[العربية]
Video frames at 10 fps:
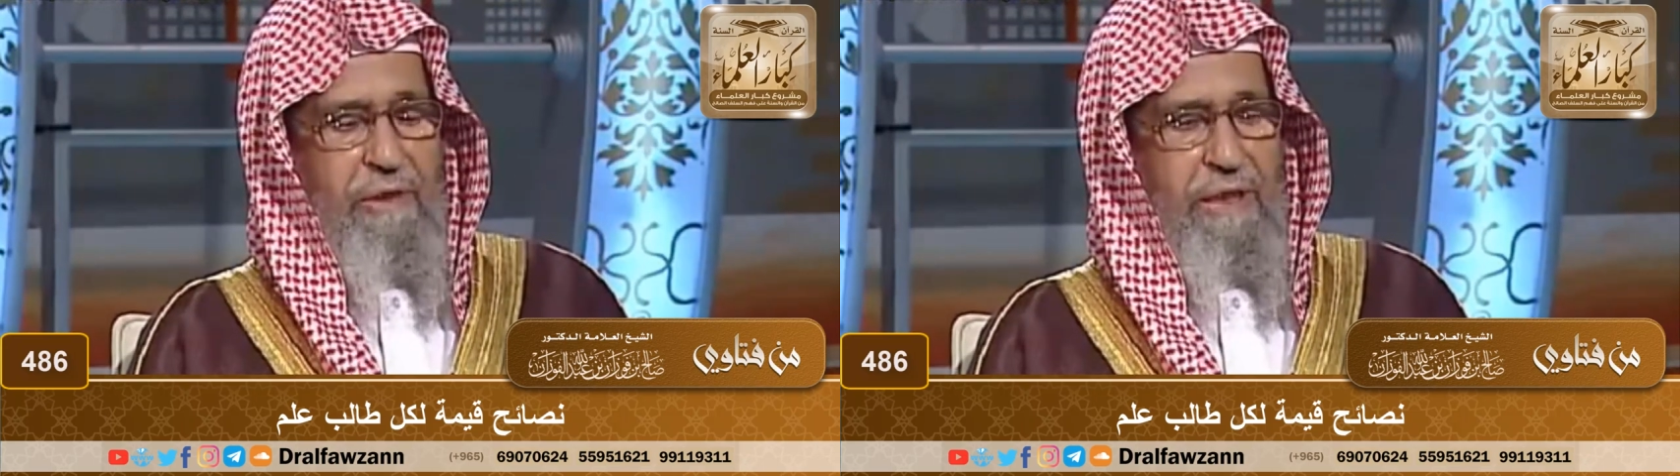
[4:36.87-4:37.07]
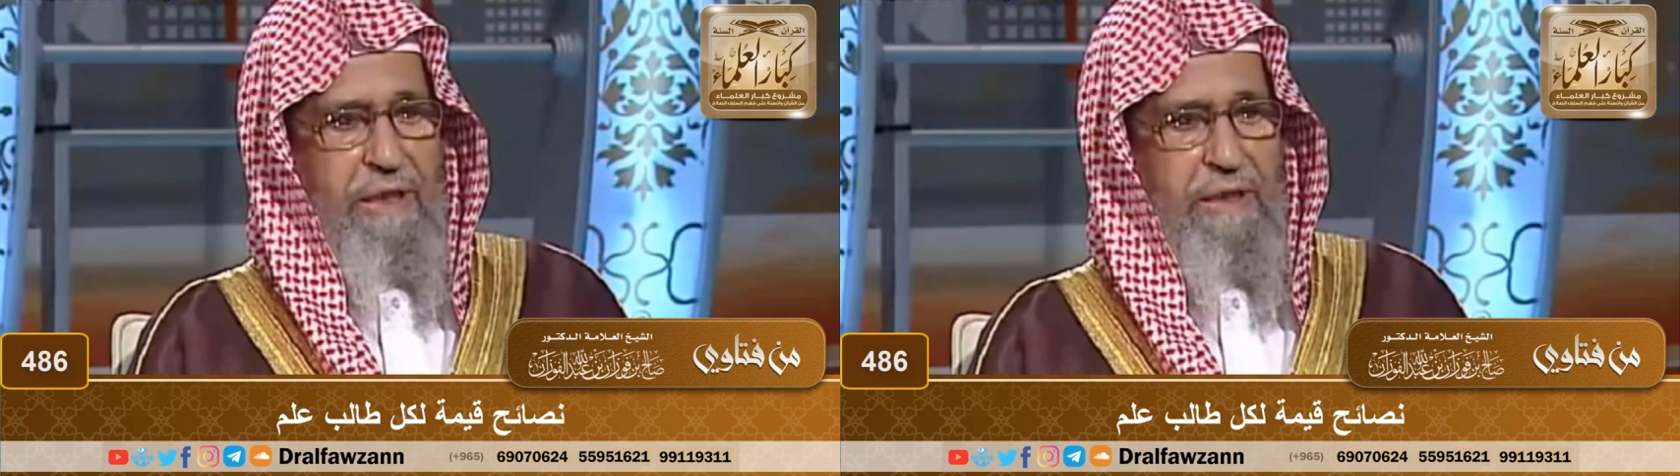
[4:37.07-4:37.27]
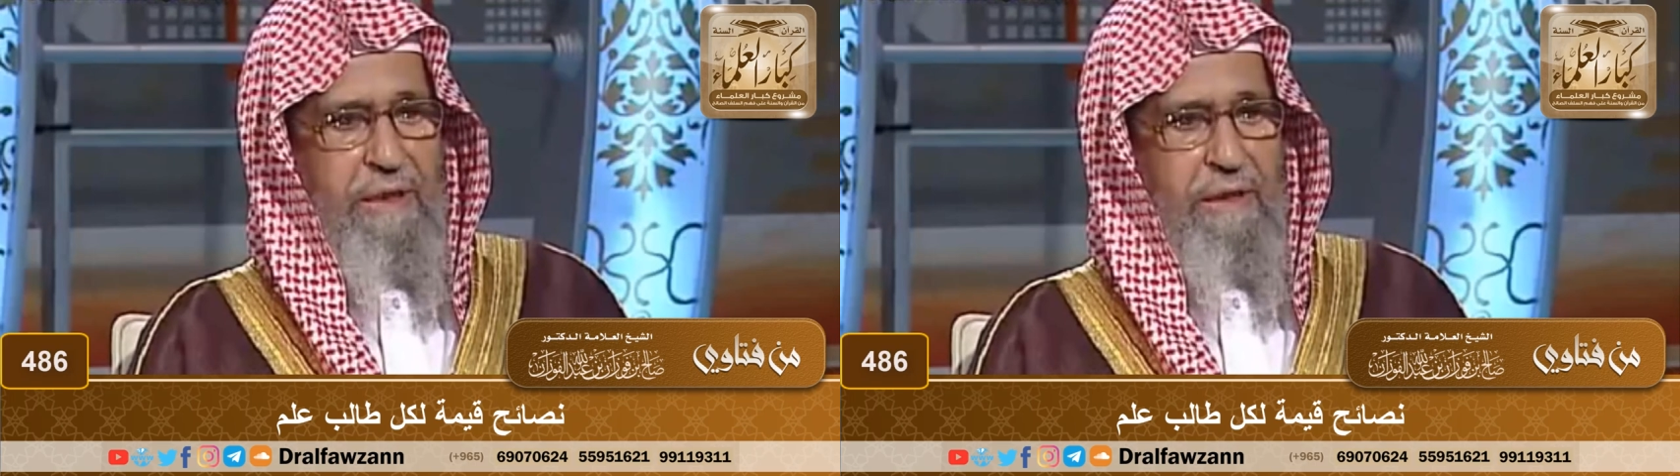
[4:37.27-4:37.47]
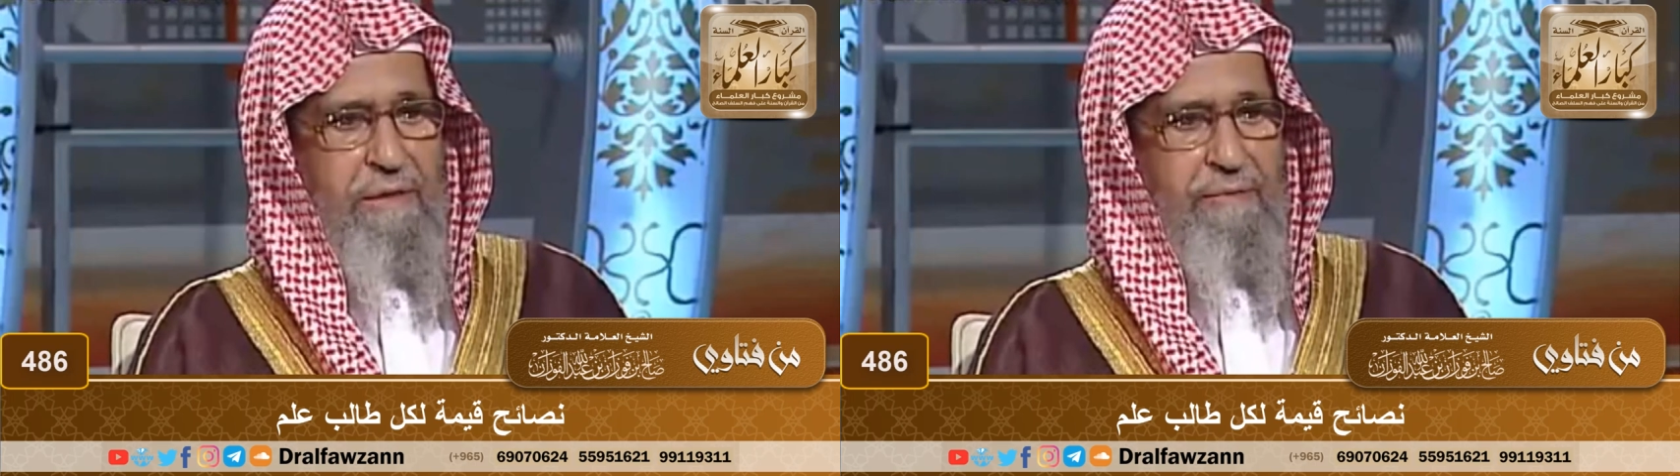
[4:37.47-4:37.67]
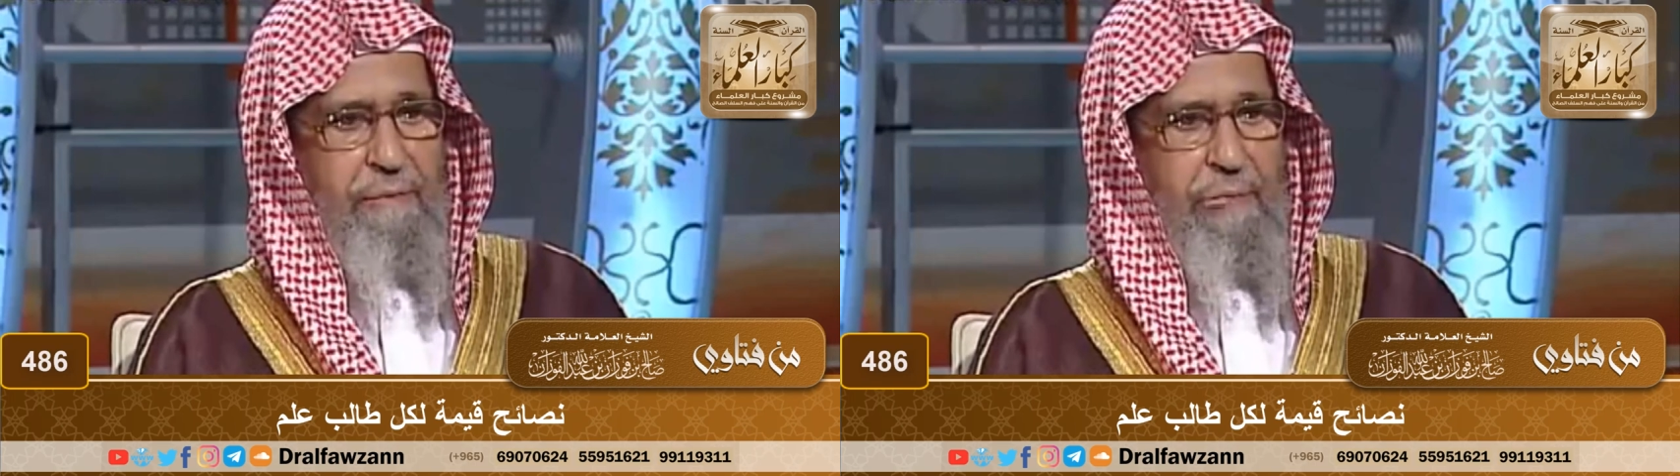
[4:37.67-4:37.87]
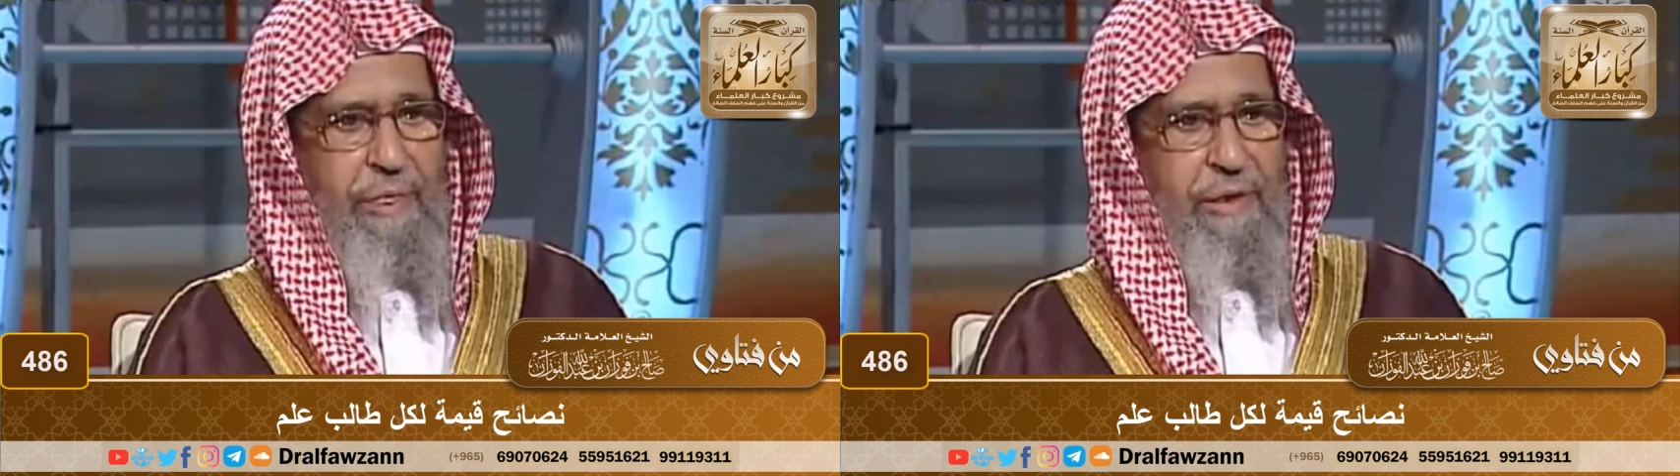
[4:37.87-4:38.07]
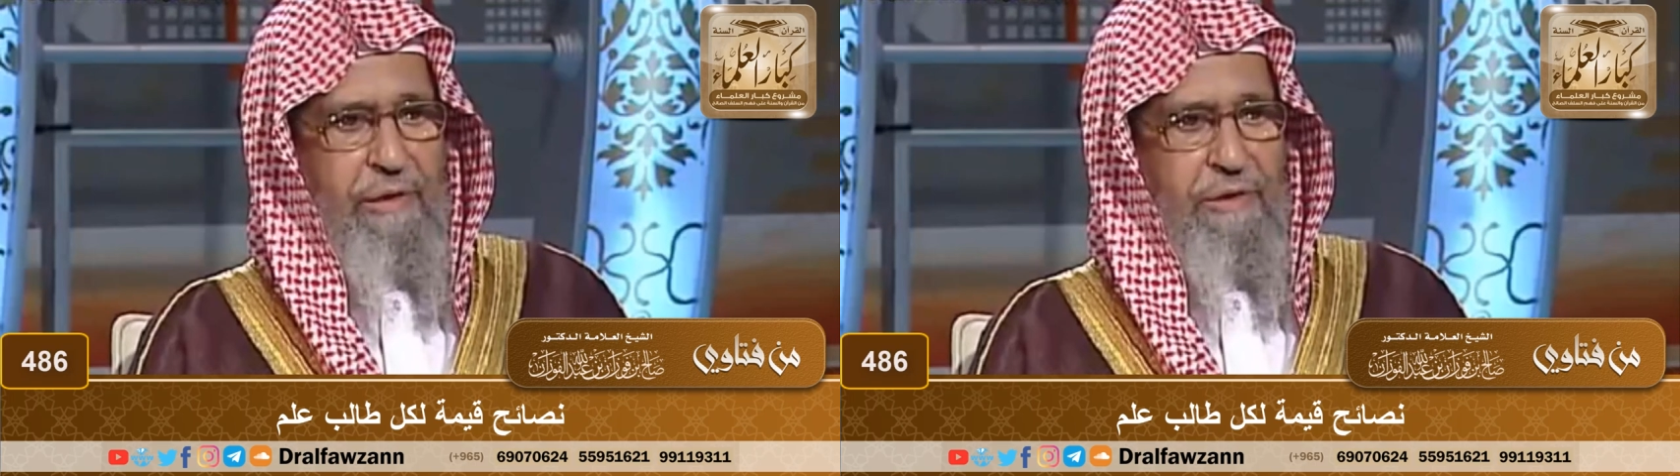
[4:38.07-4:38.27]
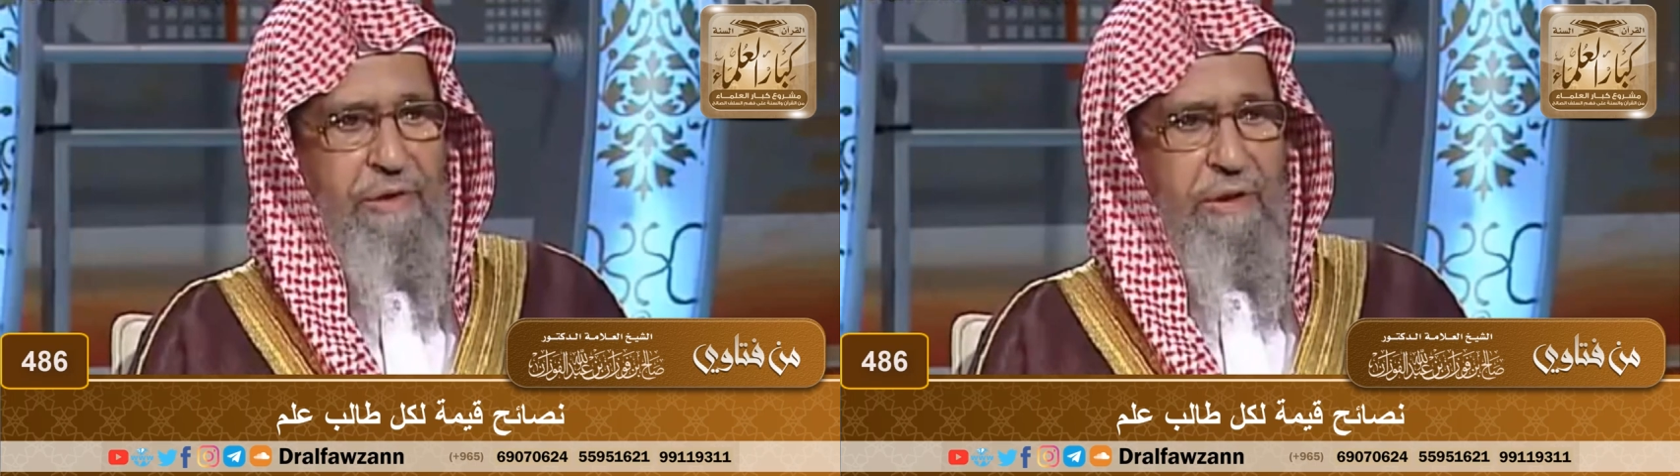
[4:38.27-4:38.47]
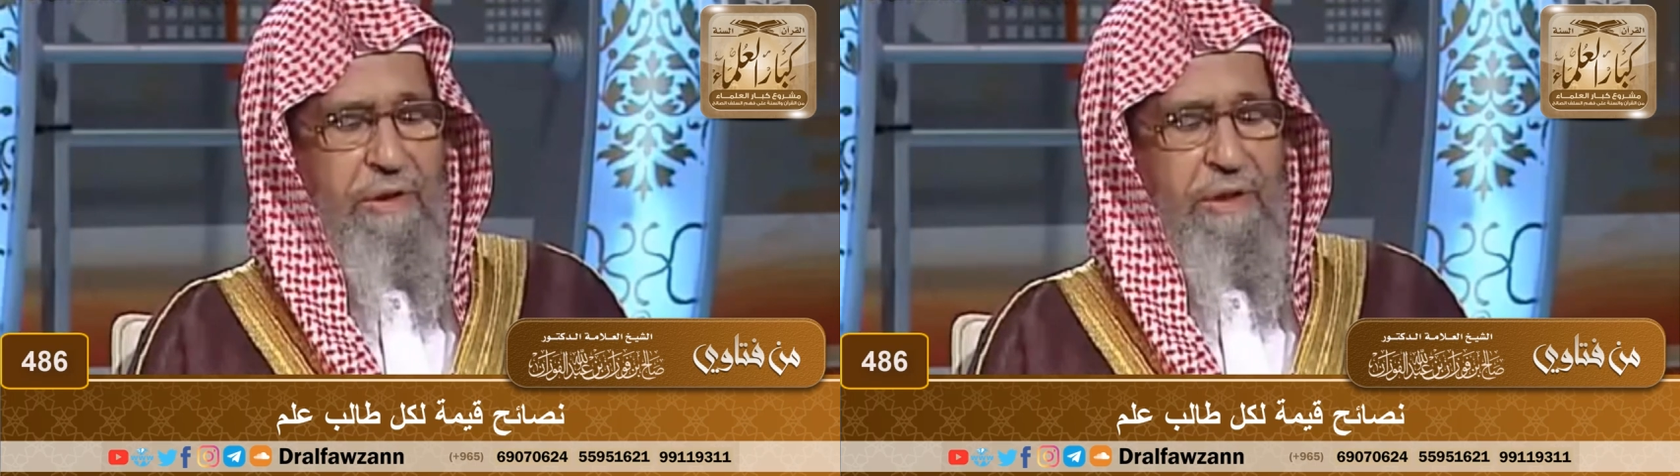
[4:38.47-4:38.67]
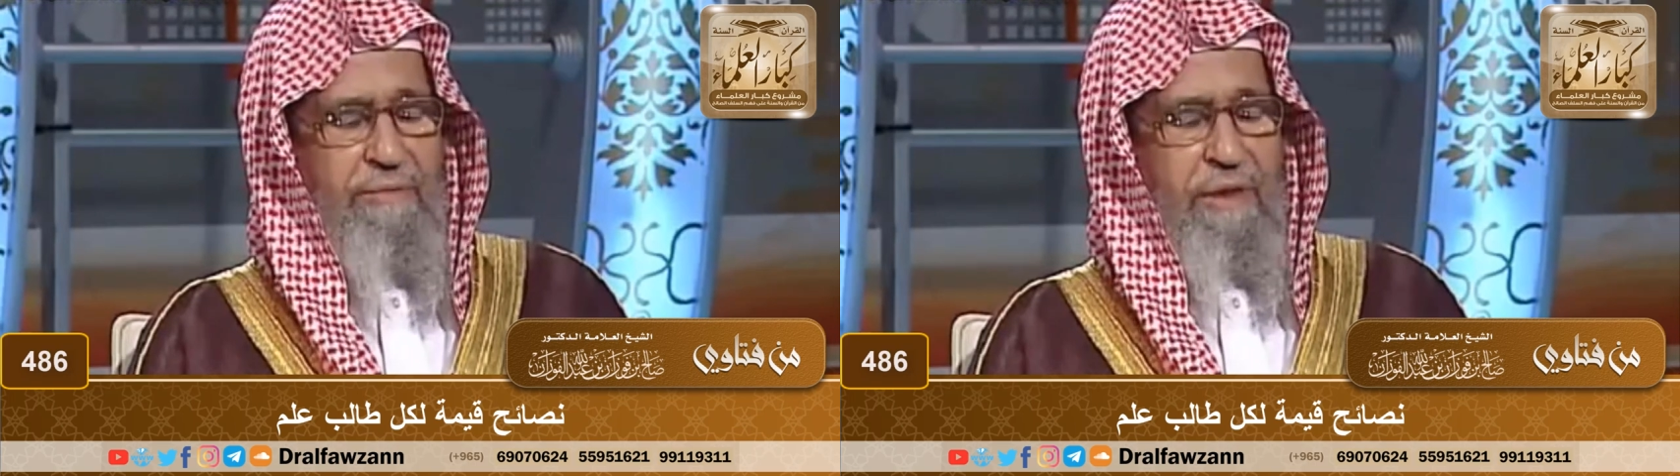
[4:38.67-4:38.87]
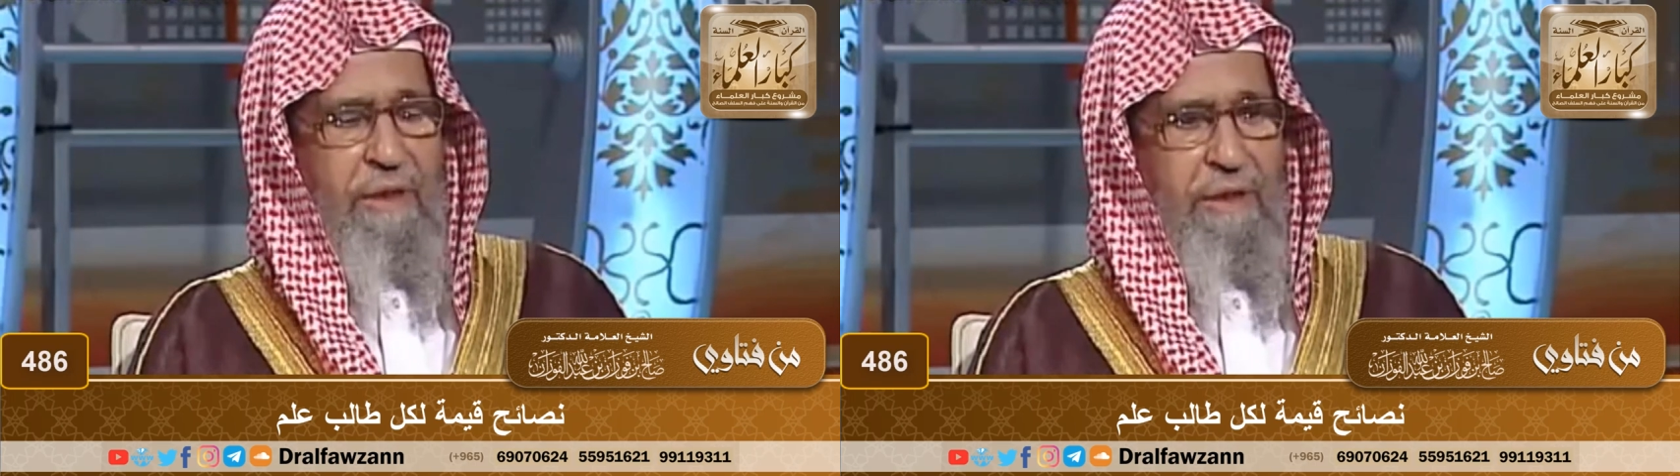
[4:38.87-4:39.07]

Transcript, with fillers: ولكن كما